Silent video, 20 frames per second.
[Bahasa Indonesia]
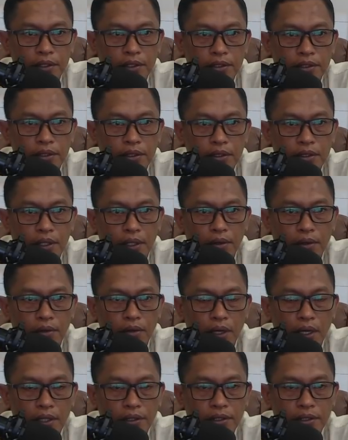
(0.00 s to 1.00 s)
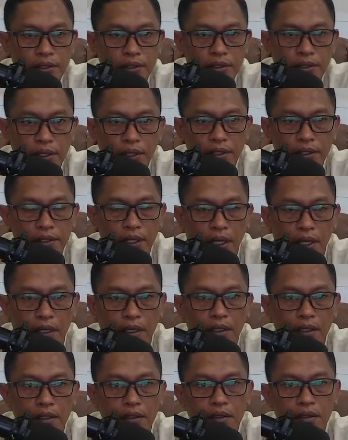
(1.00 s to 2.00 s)
di sekitar lokasi
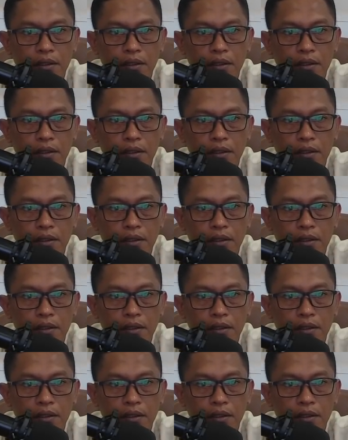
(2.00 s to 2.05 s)
kejadian.